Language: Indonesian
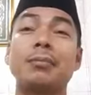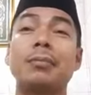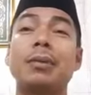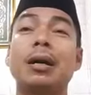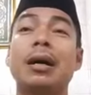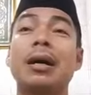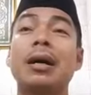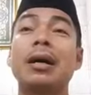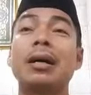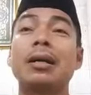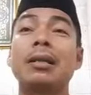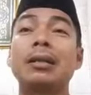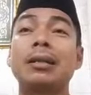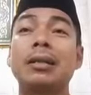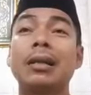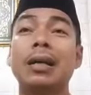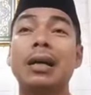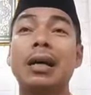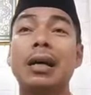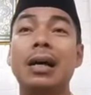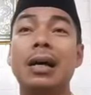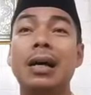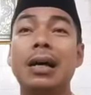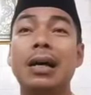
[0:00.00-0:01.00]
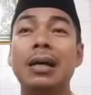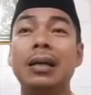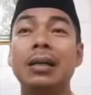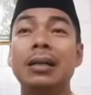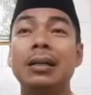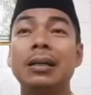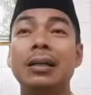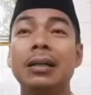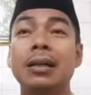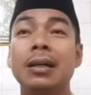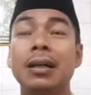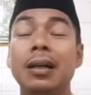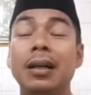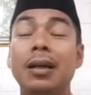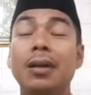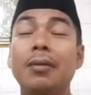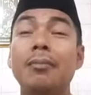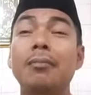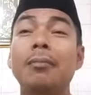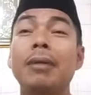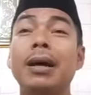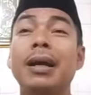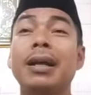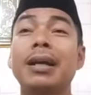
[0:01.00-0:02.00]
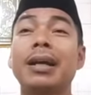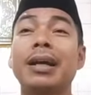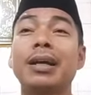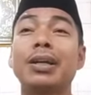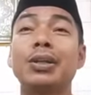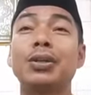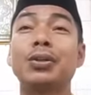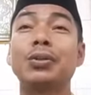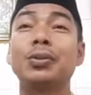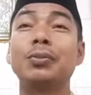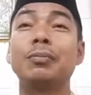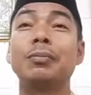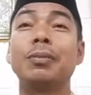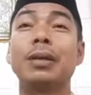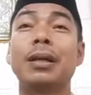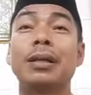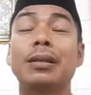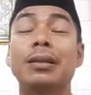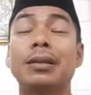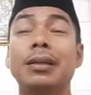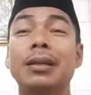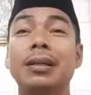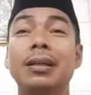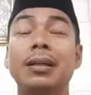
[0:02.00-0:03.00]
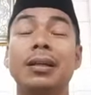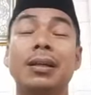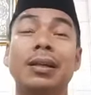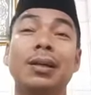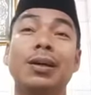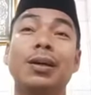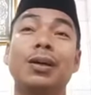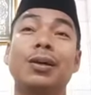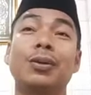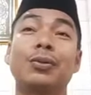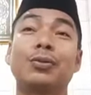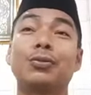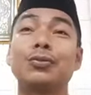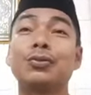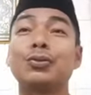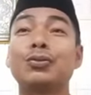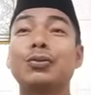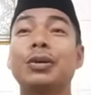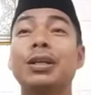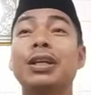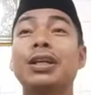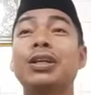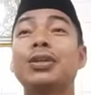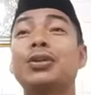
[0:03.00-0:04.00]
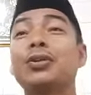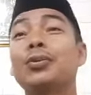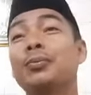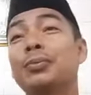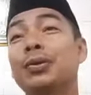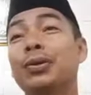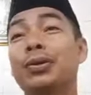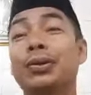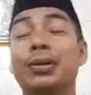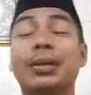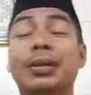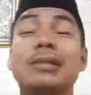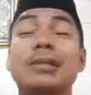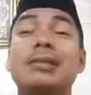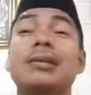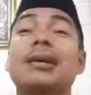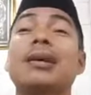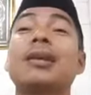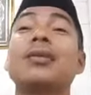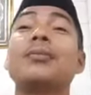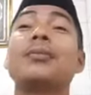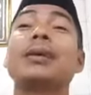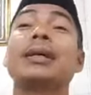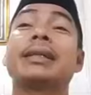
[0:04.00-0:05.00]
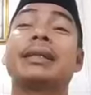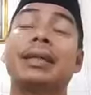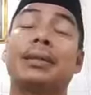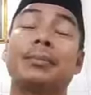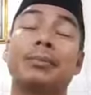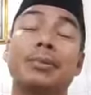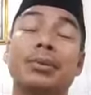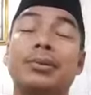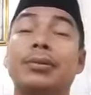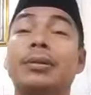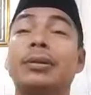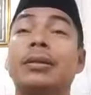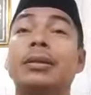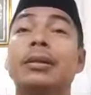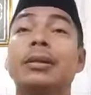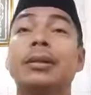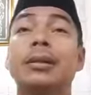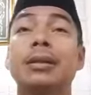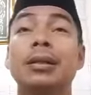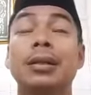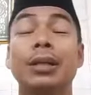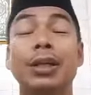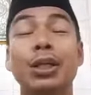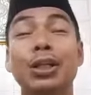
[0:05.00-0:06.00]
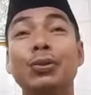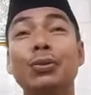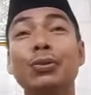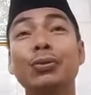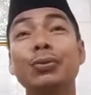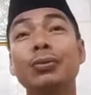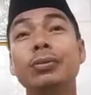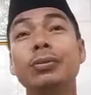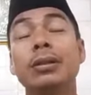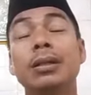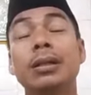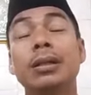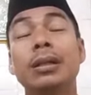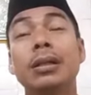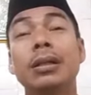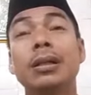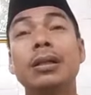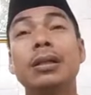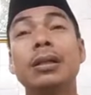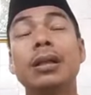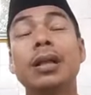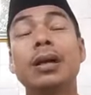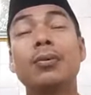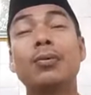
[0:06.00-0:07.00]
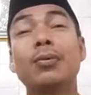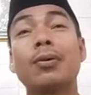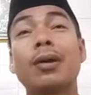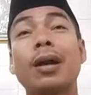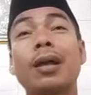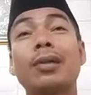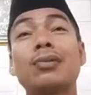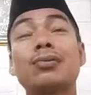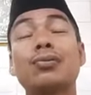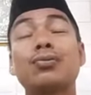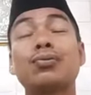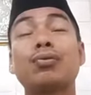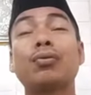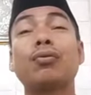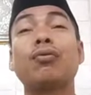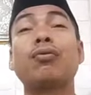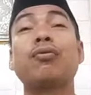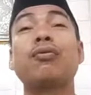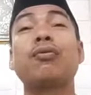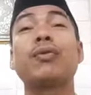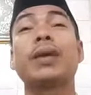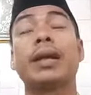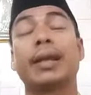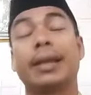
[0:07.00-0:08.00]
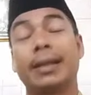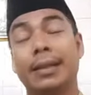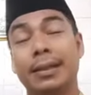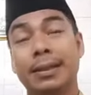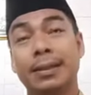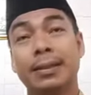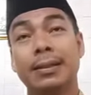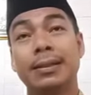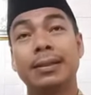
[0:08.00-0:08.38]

bahagia. Kalau makna hidup berarti uh, tujuan hidupnya dan segala macamnya. Itu dilakukan survei.